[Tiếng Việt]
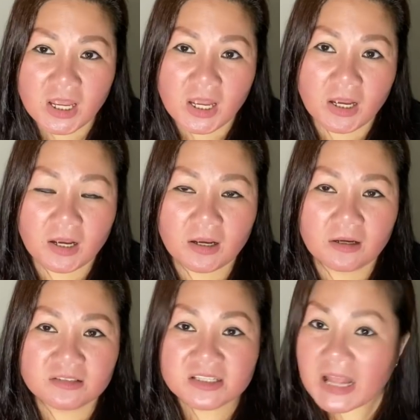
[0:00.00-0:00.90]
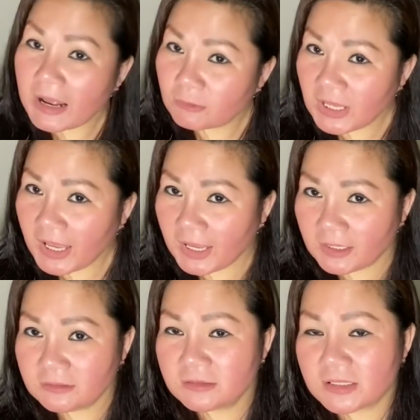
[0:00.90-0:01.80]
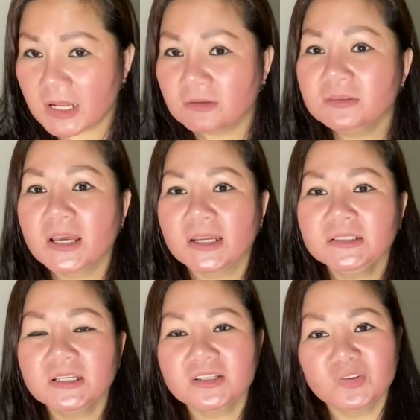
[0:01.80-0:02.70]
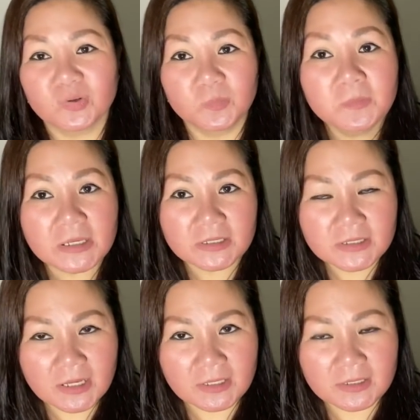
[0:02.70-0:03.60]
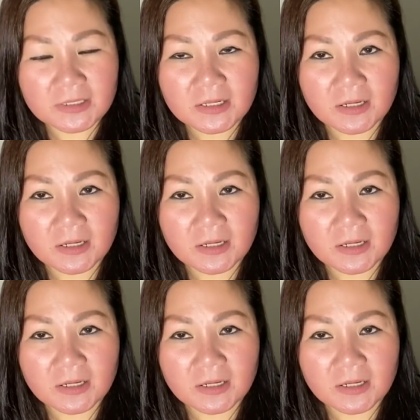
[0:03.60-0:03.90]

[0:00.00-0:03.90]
à, uh, 6 tháng 6 tháng để chuẩn bị để